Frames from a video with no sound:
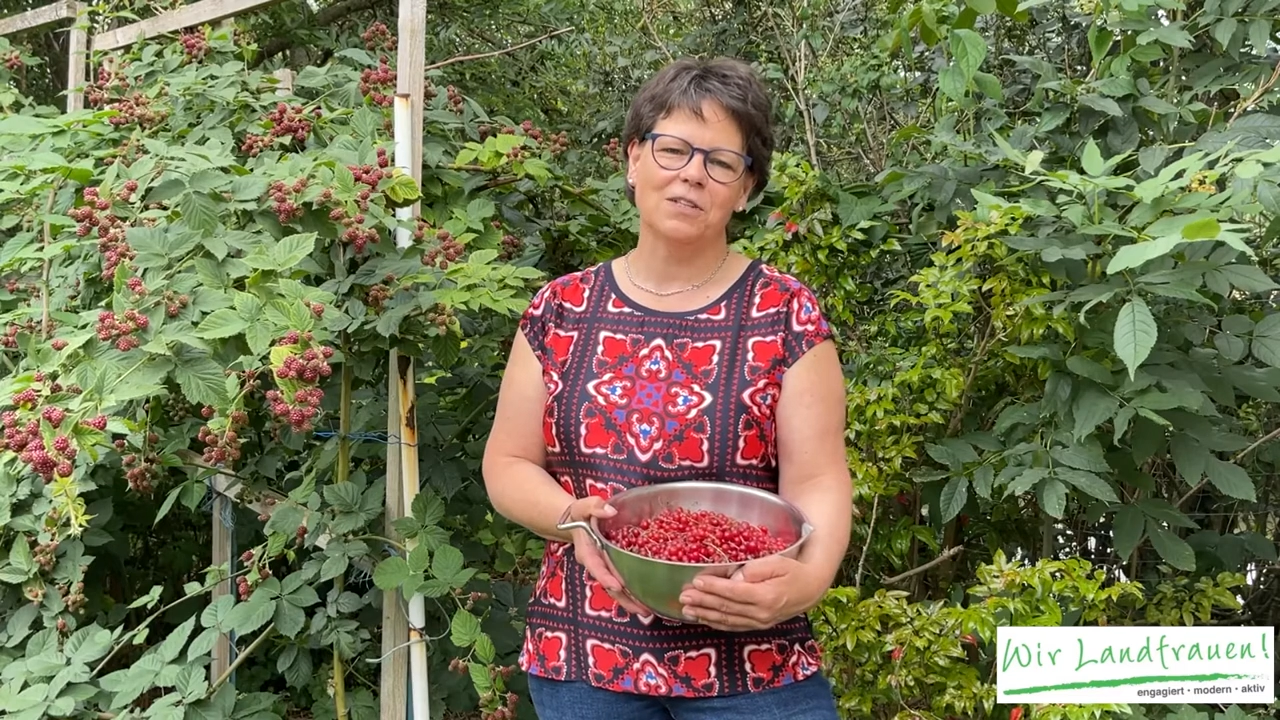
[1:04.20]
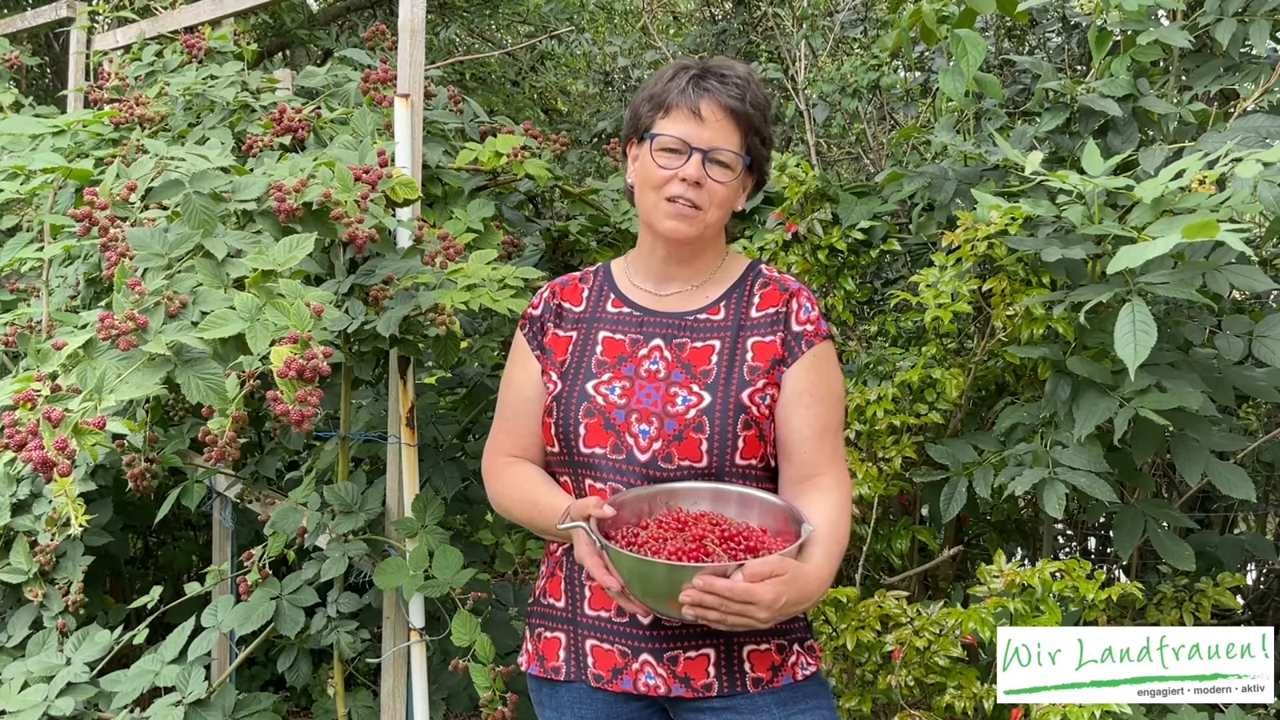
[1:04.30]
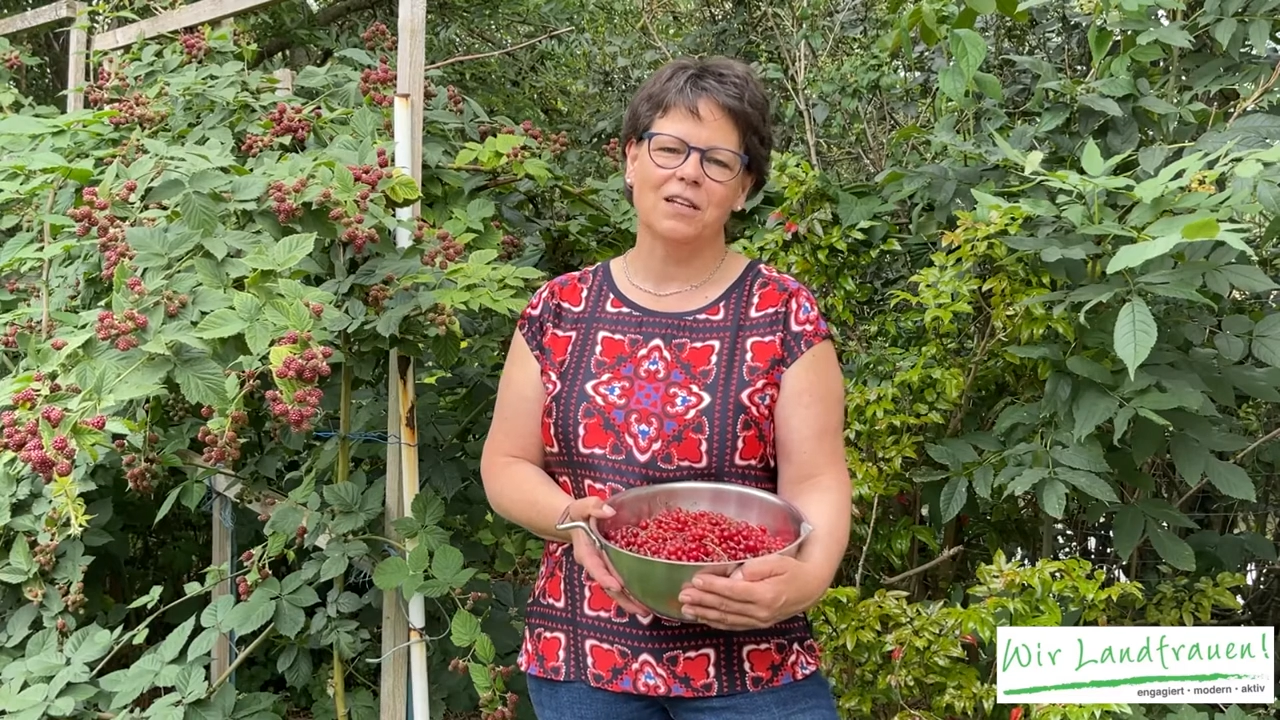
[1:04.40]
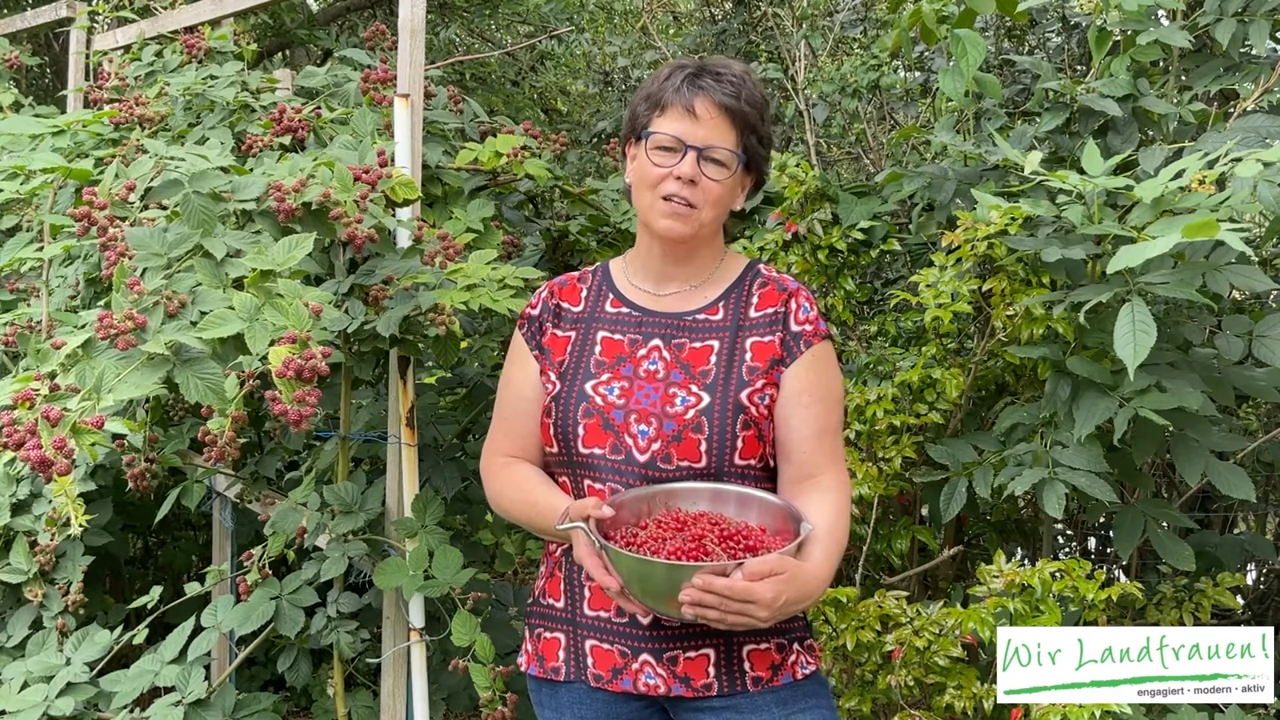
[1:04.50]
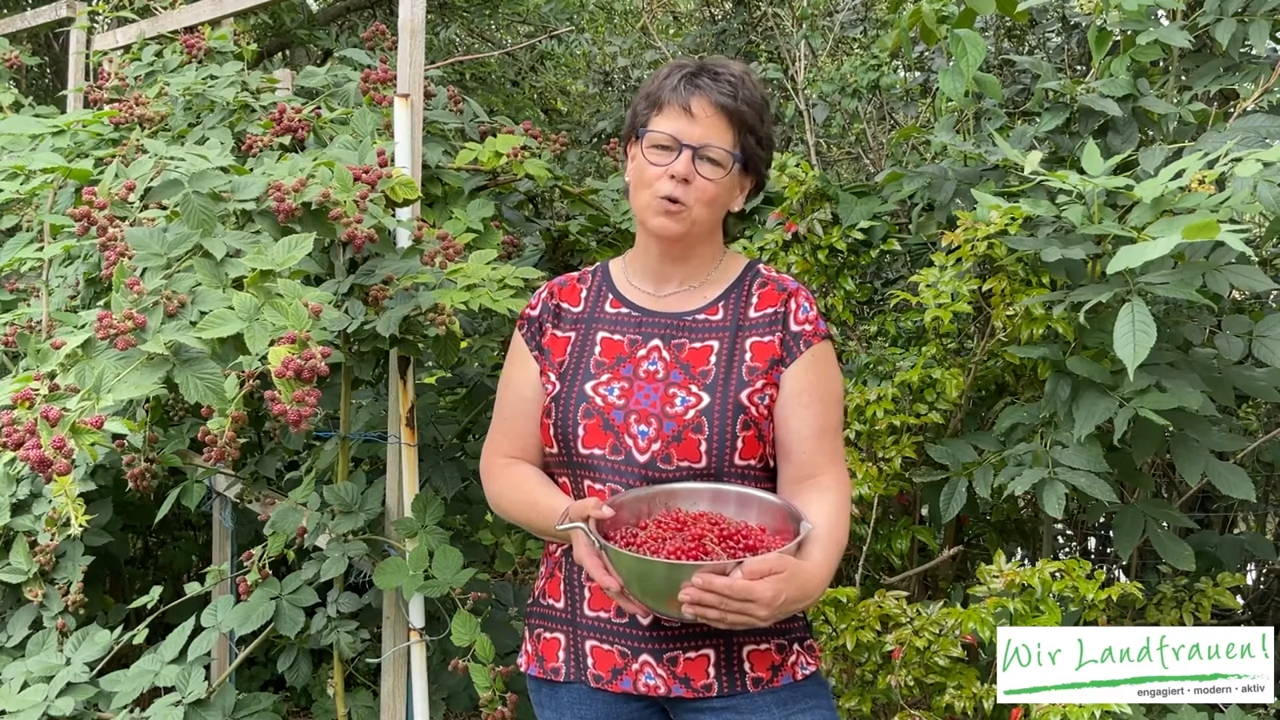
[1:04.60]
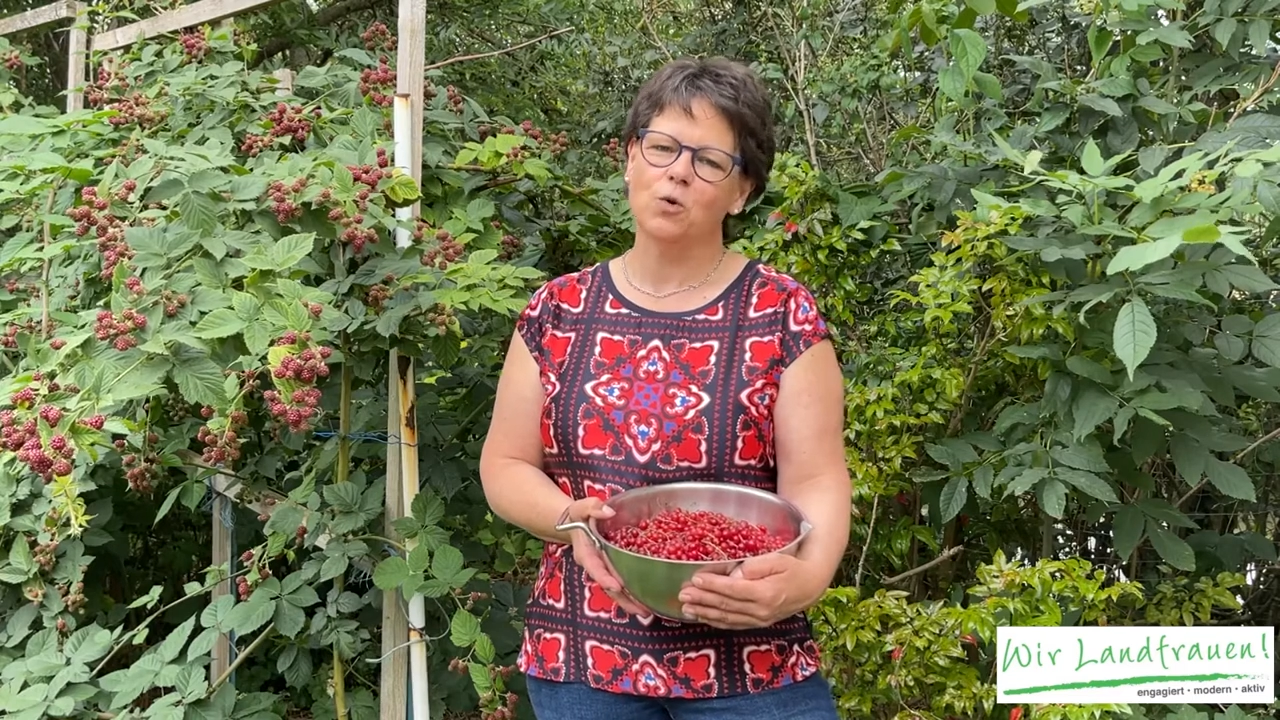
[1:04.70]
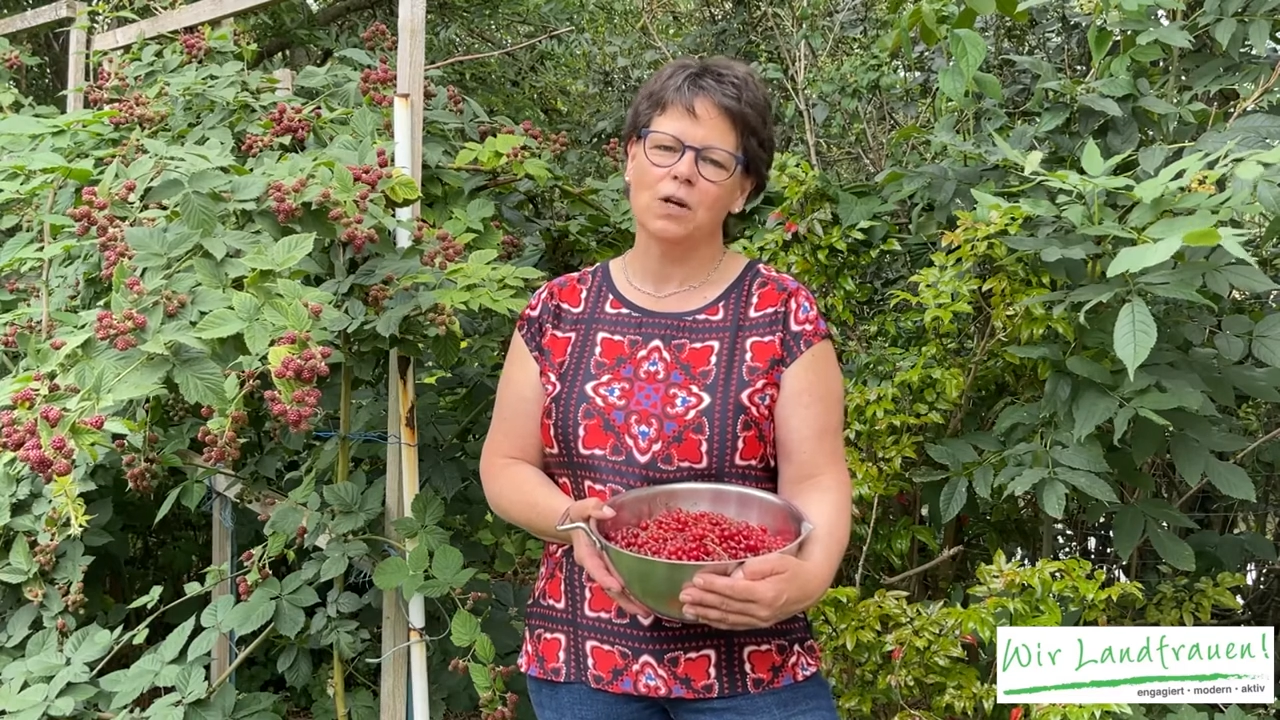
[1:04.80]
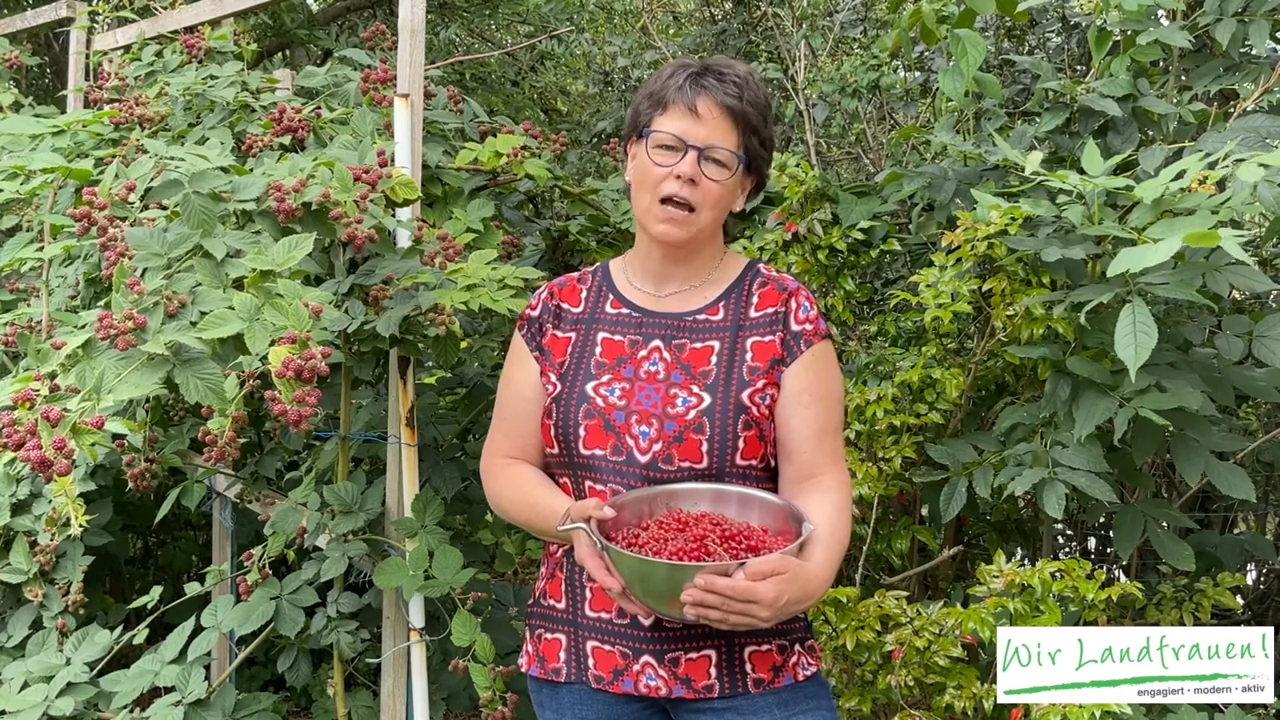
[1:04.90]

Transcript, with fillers: der Region